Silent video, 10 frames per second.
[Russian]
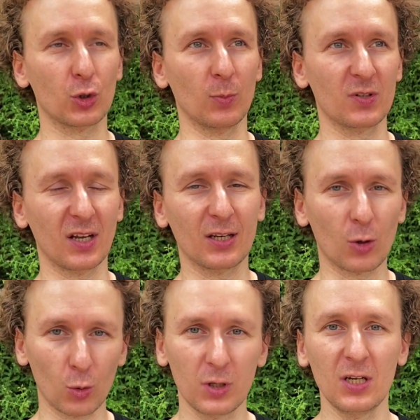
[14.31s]
чтобы стать
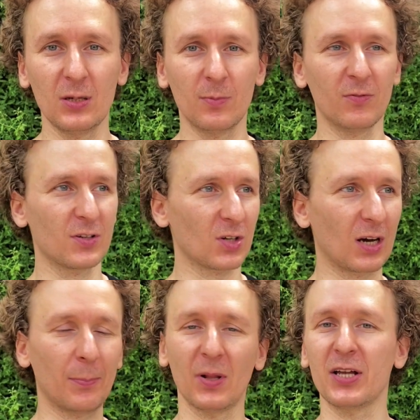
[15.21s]
крутым,
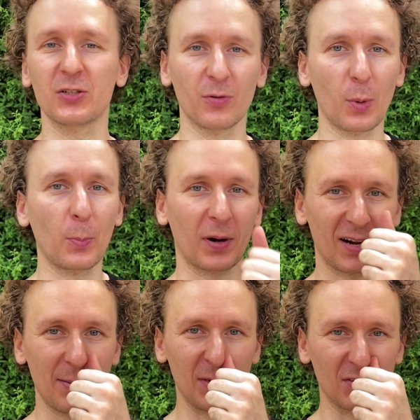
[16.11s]
высокооплачиваемым
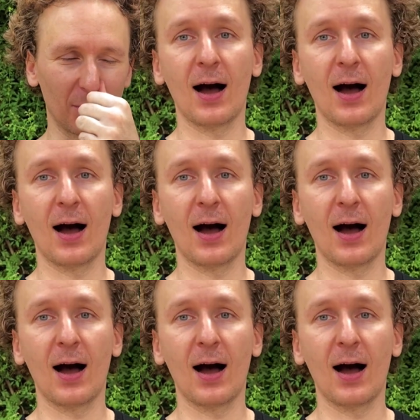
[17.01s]
программистом?